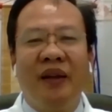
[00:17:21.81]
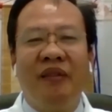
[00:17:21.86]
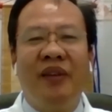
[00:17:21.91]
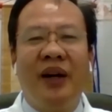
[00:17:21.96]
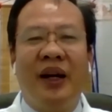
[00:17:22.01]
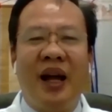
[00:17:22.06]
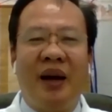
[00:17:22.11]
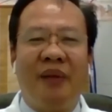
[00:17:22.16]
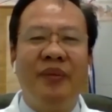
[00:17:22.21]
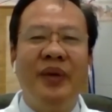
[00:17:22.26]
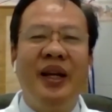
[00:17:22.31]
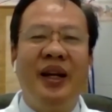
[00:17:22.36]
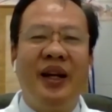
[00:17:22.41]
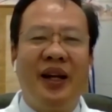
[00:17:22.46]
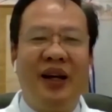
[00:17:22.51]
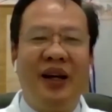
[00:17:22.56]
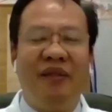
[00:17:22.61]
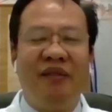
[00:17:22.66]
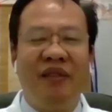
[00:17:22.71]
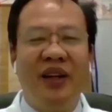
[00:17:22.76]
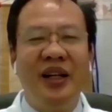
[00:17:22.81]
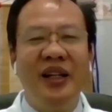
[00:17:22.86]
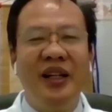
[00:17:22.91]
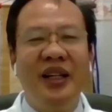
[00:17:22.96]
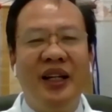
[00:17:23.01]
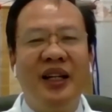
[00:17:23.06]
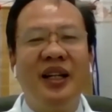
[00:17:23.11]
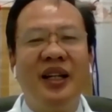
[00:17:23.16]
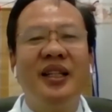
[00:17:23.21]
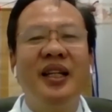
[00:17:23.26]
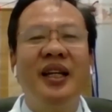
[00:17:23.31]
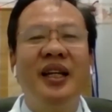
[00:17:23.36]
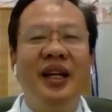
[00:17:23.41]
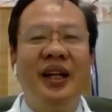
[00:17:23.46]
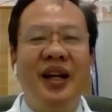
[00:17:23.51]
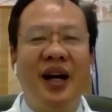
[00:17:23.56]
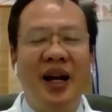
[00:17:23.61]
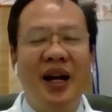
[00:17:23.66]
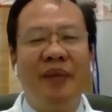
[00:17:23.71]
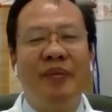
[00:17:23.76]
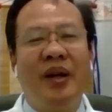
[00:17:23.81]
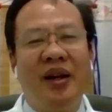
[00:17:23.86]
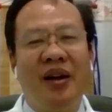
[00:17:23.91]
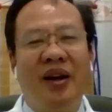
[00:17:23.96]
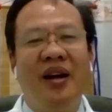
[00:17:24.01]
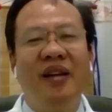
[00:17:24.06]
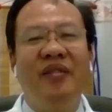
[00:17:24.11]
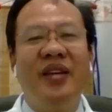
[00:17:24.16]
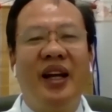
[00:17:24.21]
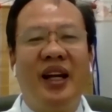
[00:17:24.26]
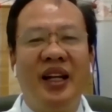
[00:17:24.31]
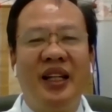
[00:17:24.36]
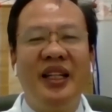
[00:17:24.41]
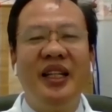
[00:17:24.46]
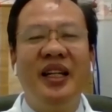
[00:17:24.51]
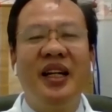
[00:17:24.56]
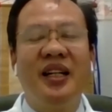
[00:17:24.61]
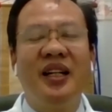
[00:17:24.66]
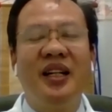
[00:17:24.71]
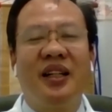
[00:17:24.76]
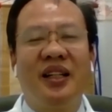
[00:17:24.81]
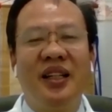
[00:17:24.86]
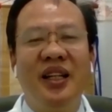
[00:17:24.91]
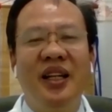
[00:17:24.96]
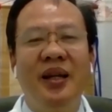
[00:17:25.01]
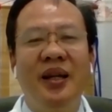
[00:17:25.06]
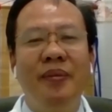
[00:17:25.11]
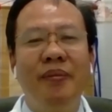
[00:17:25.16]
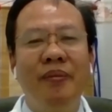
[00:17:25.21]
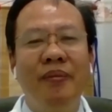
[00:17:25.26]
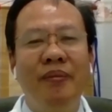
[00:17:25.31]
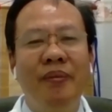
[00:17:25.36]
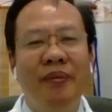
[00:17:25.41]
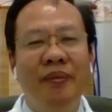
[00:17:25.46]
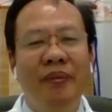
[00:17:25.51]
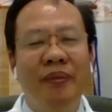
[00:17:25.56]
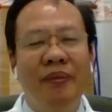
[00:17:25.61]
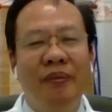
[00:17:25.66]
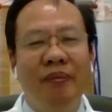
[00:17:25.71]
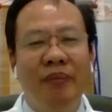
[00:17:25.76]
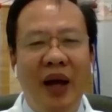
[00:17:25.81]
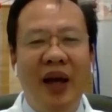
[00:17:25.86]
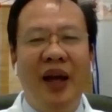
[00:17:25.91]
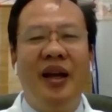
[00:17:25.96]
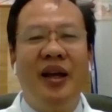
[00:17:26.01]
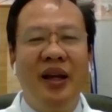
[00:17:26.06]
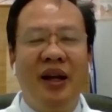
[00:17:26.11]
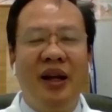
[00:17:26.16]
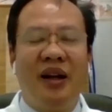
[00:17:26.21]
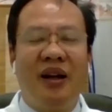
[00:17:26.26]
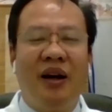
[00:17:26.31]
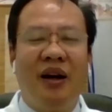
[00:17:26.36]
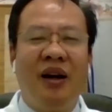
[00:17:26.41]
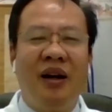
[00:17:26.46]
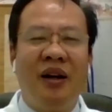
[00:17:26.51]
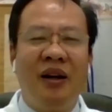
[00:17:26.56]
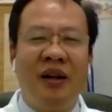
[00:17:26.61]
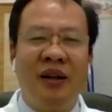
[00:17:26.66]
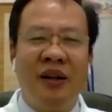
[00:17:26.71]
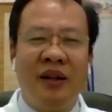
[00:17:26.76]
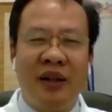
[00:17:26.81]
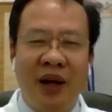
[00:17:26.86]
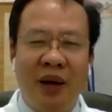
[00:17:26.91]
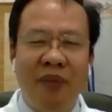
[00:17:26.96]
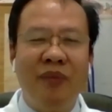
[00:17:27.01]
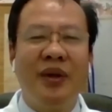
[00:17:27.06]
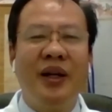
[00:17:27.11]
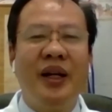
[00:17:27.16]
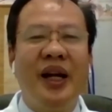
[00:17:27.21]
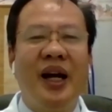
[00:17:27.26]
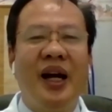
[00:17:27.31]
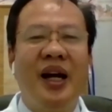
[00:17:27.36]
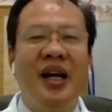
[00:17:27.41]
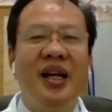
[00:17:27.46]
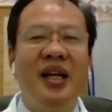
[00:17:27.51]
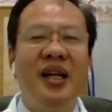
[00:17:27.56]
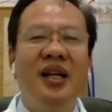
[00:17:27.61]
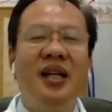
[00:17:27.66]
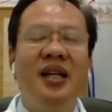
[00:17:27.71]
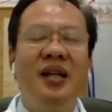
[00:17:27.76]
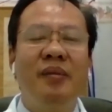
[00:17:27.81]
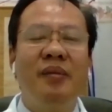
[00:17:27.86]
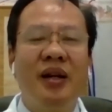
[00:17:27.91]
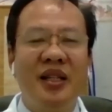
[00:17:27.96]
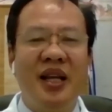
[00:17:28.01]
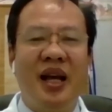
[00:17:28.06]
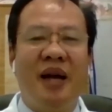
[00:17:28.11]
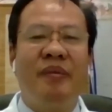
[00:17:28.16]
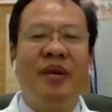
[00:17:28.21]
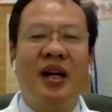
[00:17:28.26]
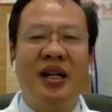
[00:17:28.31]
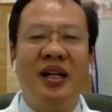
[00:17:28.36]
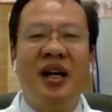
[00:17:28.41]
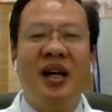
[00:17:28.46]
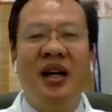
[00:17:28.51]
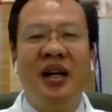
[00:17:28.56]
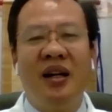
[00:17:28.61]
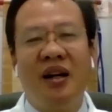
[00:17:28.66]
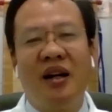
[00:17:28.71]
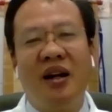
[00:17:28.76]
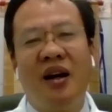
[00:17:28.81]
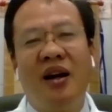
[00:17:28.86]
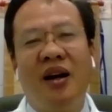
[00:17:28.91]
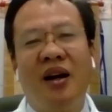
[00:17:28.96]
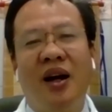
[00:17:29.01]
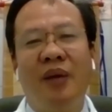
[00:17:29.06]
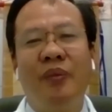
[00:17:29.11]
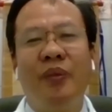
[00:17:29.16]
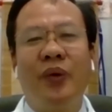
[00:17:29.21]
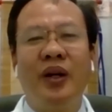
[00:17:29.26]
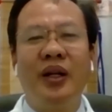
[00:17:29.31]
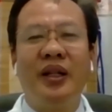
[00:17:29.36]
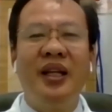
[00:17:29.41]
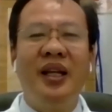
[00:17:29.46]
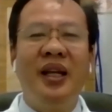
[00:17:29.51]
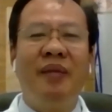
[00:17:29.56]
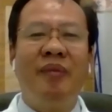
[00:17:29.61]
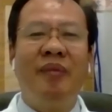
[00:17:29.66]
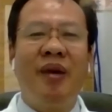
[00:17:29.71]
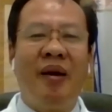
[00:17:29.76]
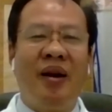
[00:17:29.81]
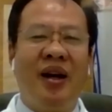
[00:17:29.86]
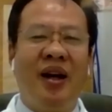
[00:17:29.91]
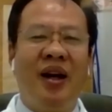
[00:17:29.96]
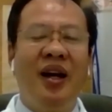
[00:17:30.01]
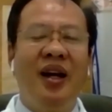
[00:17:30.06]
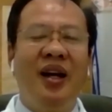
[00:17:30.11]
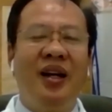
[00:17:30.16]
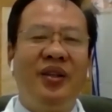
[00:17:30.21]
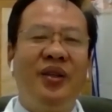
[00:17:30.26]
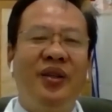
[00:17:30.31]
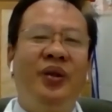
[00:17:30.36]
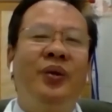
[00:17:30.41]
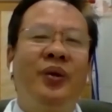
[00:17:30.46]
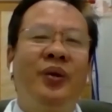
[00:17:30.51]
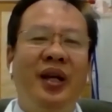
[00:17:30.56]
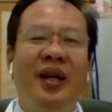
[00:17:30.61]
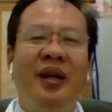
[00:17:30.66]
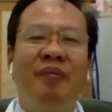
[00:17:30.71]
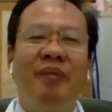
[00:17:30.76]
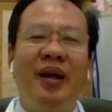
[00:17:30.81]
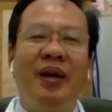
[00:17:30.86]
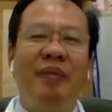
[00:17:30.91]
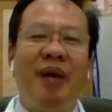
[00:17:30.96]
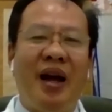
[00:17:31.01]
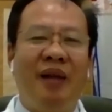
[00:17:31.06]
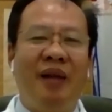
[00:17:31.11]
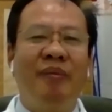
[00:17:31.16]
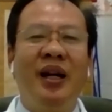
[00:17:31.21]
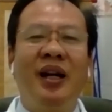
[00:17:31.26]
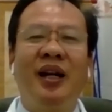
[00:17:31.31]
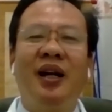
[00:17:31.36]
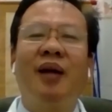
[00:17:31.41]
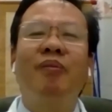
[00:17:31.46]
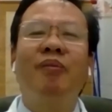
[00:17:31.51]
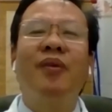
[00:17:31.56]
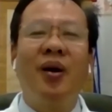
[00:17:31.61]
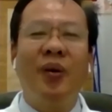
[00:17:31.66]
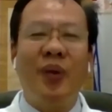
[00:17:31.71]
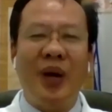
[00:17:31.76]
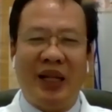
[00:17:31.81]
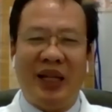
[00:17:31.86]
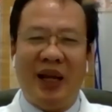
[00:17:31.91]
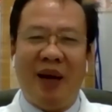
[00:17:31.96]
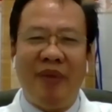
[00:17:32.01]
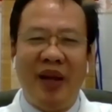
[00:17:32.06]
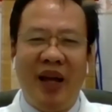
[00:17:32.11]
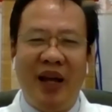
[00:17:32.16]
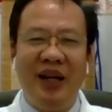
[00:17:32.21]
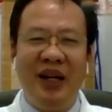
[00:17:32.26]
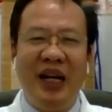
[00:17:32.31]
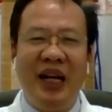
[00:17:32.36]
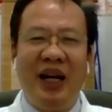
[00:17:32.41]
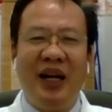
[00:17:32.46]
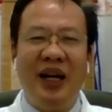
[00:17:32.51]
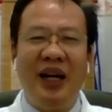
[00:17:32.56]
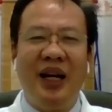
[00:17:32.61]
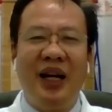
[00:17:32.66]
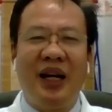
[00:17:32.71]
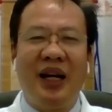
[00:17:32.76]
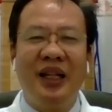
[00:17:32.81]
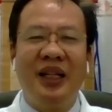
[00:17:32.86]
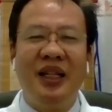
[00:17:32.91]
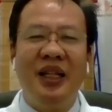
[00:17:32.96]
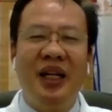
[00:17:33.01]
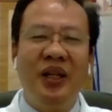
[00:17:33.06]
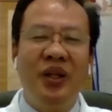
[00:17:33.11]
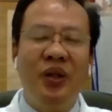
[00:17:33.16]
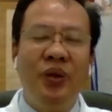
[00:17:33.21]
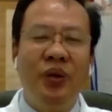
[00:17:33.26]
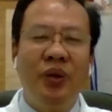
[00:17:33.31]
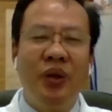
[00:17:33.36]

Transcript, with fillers: và đặc biệt á, với những cái tia đó là mình nói về cái tia cực tím B còn trong cái bức xạ mặt trời nó còn có một cái tia mà nhiều khi mấy bạn mình không có quan tâm đến đó là cái tia